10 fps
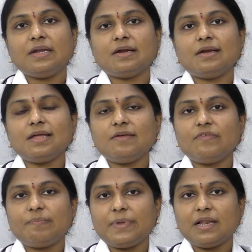ఏంటంటే
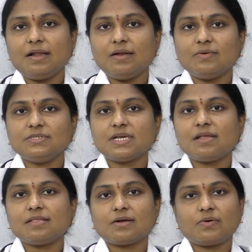ఇవి పిల్లల్లో
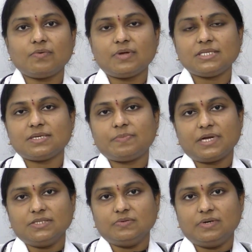చాలా తక్కువ
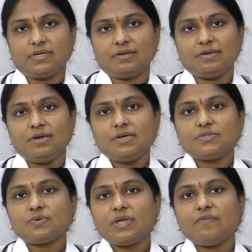రిసెప్టాస్ ఉంటాయి
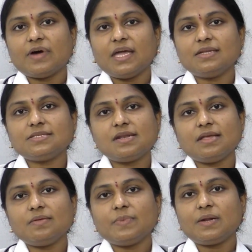సో ఈ వైరస్
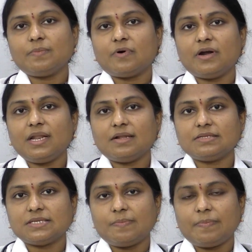అనేది మన బాడీ
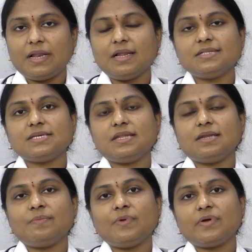పిల్లల
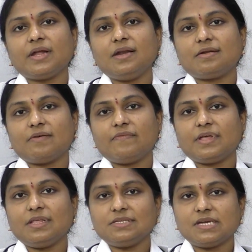శరీరంలోకి ఎంటర్
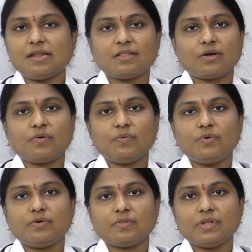అవ్వేది చాలా
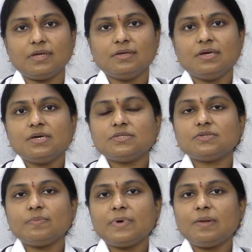తక్కువ ఉంటుంది
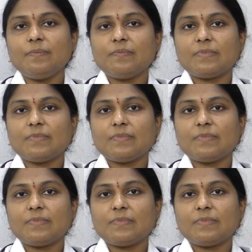సో మనం